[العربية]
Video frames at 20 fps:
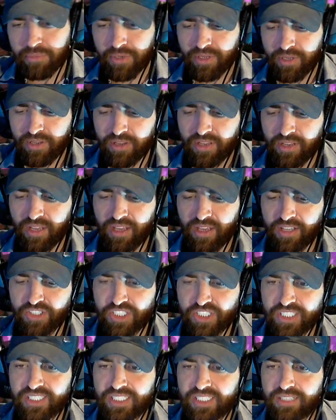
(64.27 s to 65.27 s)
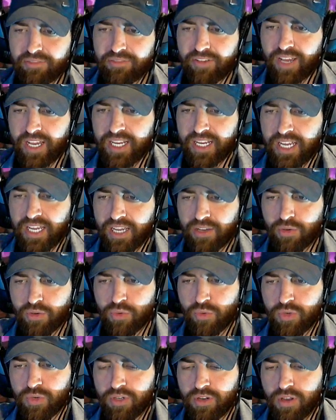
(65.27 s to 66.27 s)
آه،, اه جيسي دفاعي
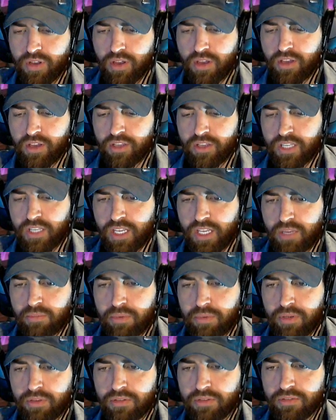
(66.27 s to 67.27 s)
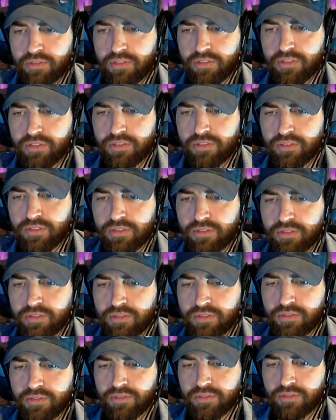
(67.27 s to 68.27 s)
حنكون طيب
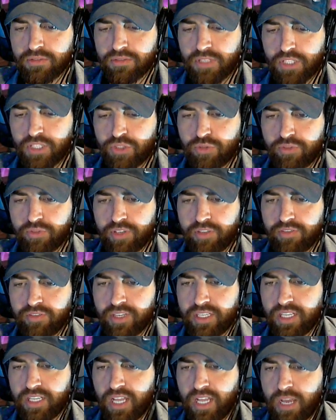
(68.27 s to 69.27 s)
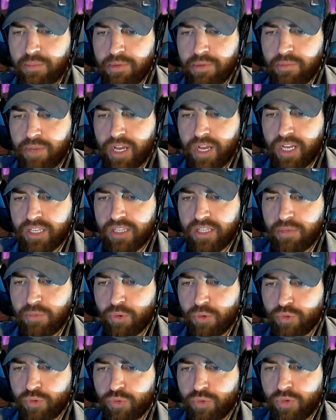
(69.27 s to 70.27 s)
آه نشوف كيف بدنا نتعامل مع هذا
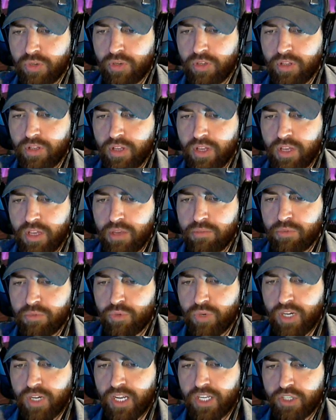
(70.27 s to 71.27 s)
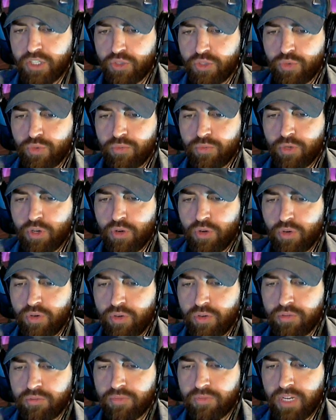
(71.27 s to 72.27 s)
الموضوع من وين حيجوا من
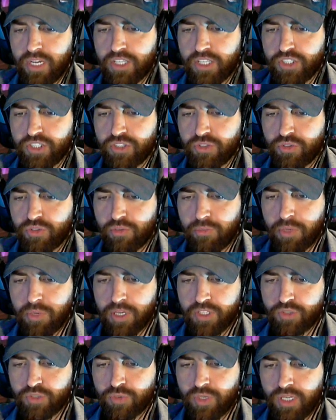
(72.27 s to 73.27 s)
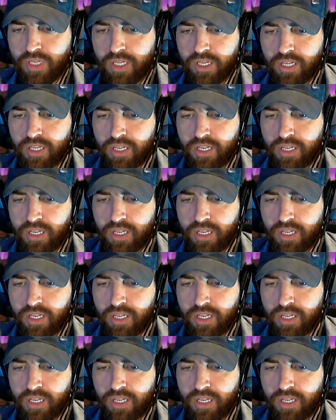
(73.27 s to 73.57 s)
هون بلش نضرب بقى شوي